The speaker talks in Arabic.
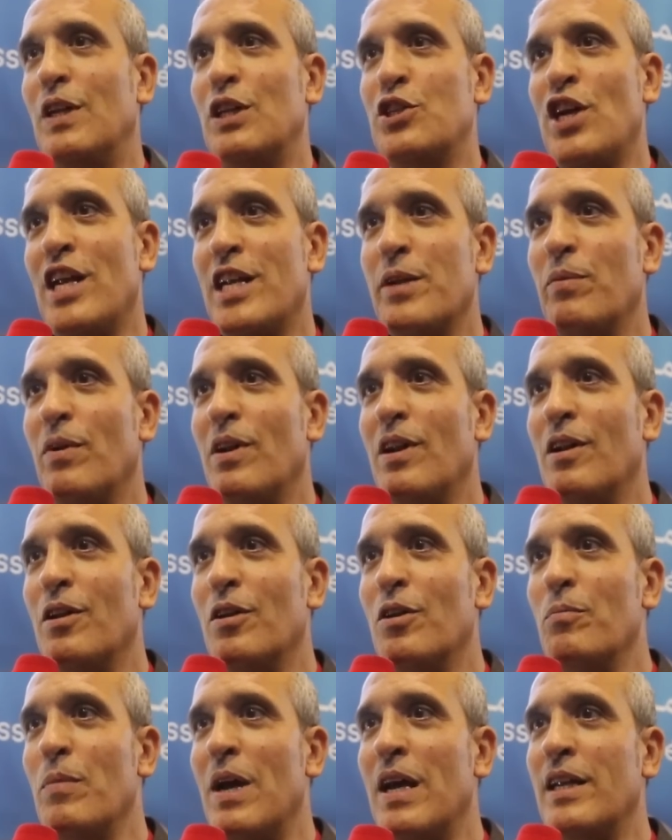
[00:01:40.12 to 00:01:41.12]
الجانب
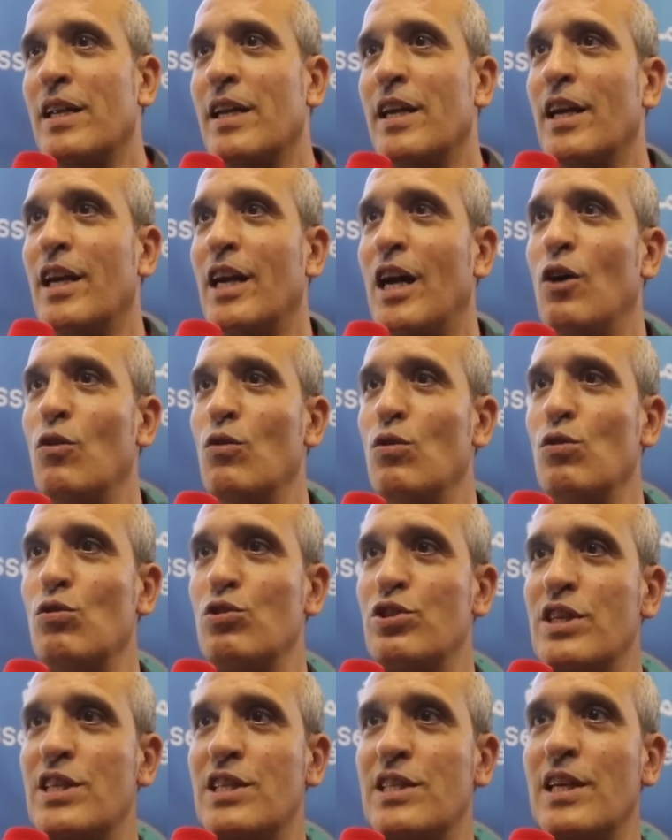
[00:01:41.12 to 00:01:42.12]
المالي او
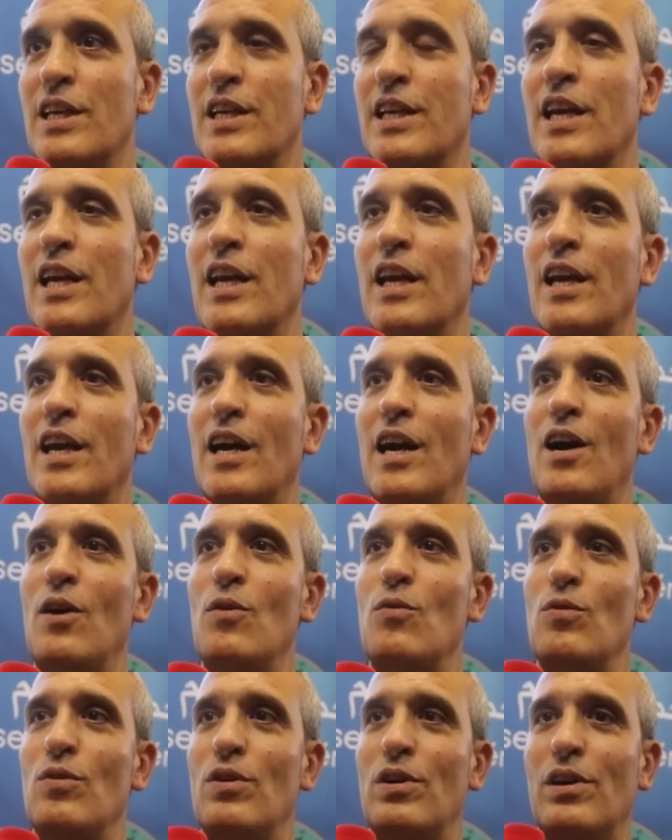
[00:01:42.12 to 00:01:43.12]
اللوجستيكي
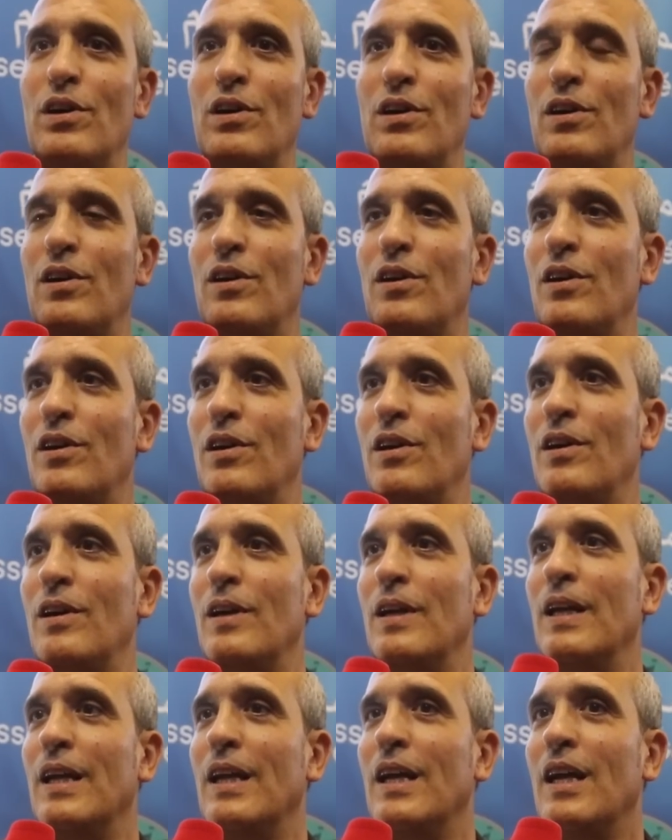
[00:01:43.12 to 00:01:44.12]
او
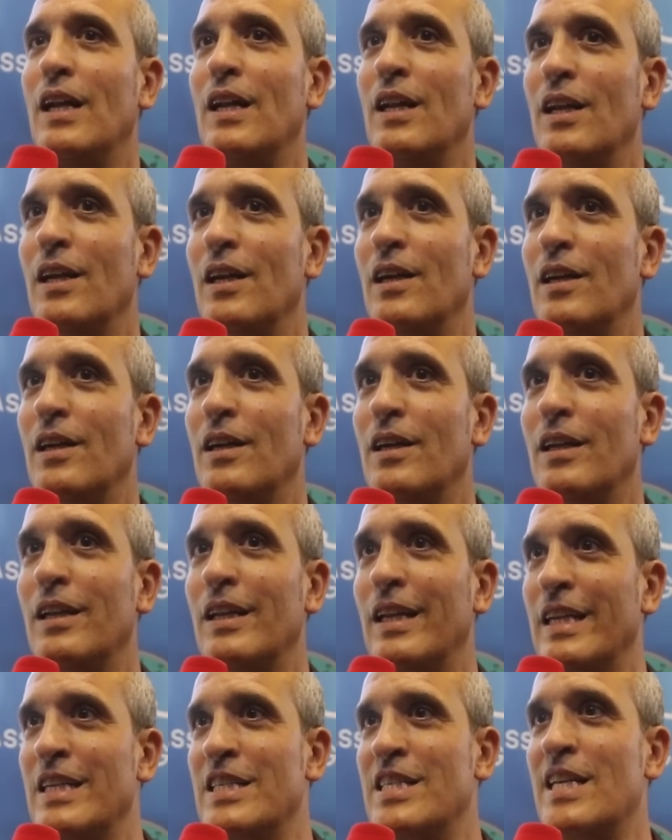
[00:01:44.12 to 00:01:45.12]
آه،
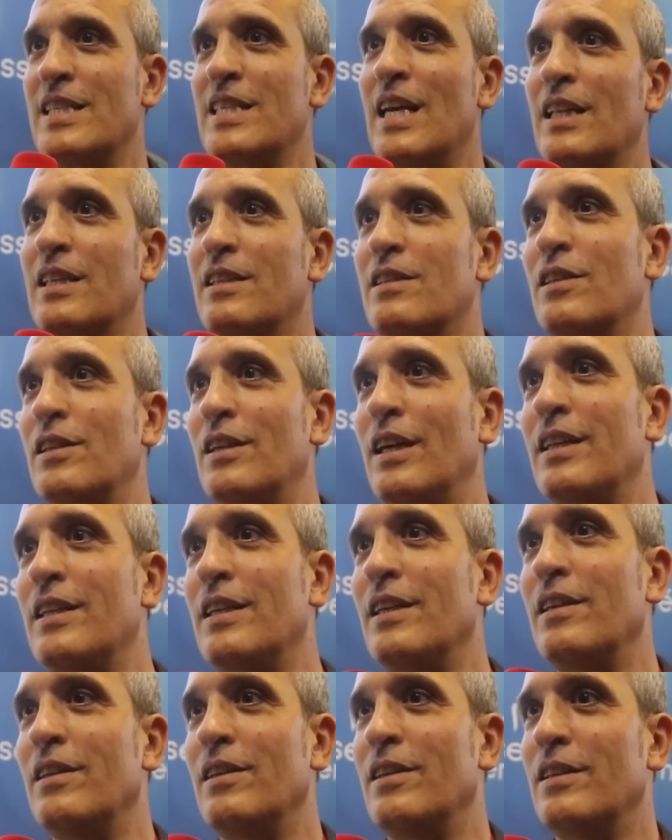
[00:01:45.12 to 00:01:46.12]
الانجازات
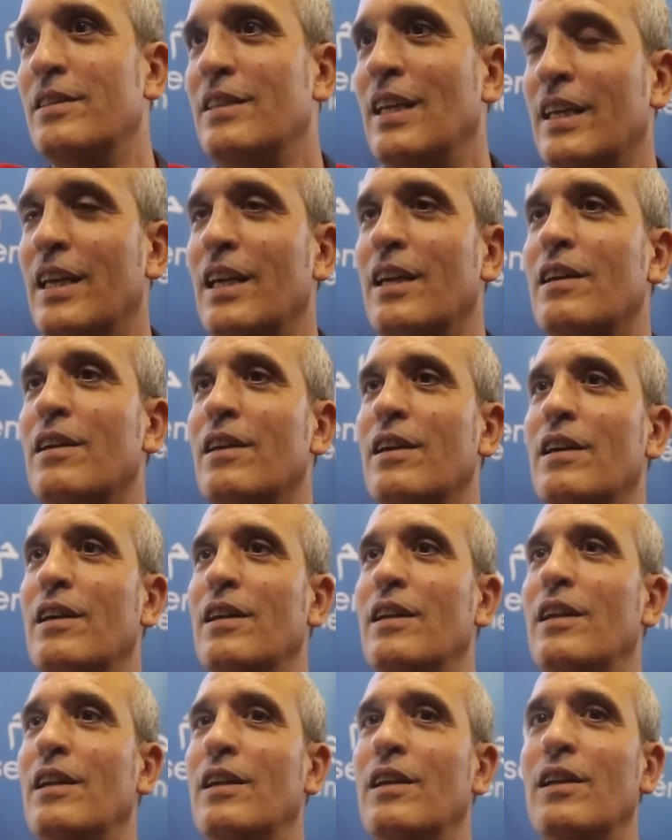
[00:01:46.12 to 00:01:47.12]
يعني آه، تحقيق
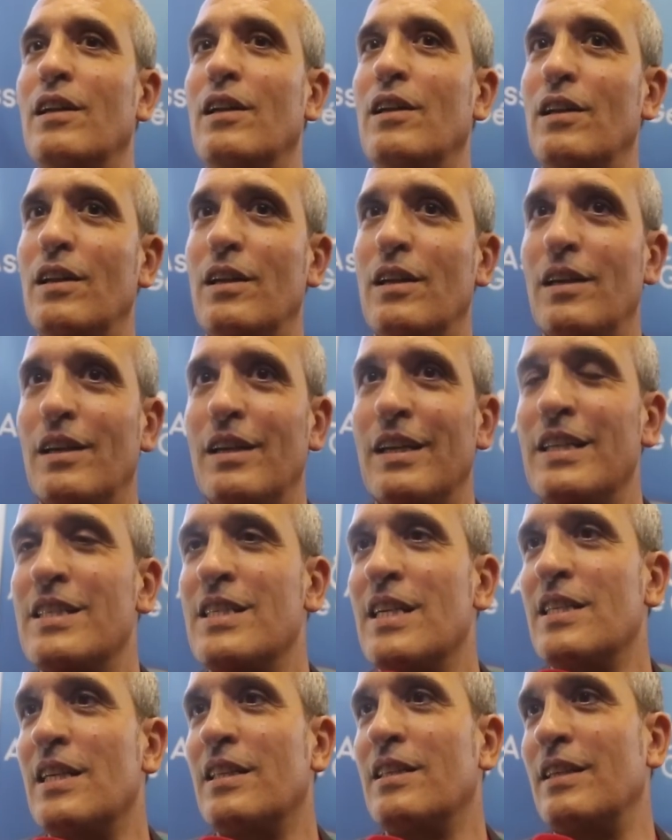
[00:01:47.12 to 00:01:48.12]

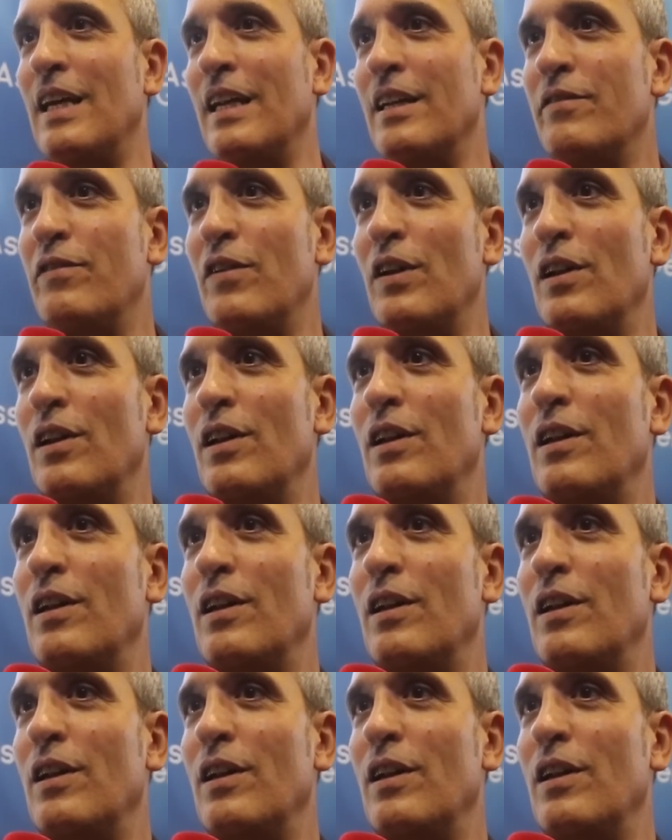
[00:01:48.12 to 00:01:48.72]
الانجازات يعني في